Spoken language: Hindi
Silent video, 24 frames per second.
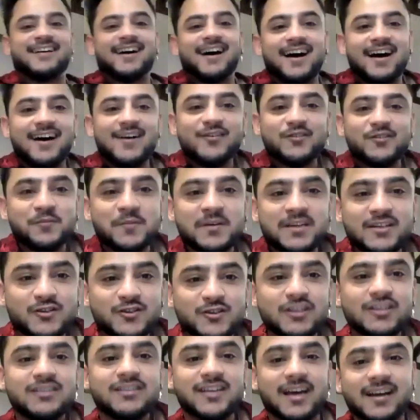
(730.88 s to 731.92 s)
हाँ उसमें
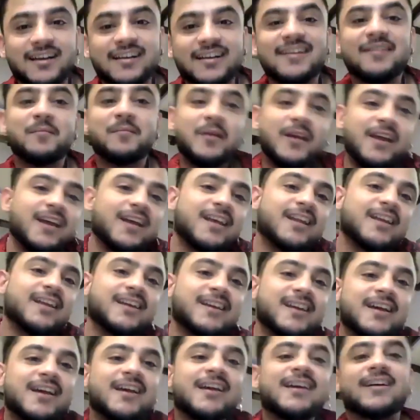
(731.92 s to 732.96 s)
जो जाने
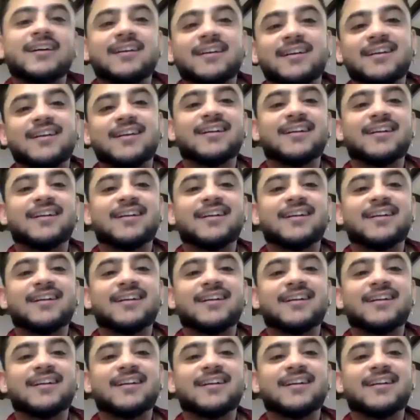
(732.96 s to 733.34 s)
मेरी है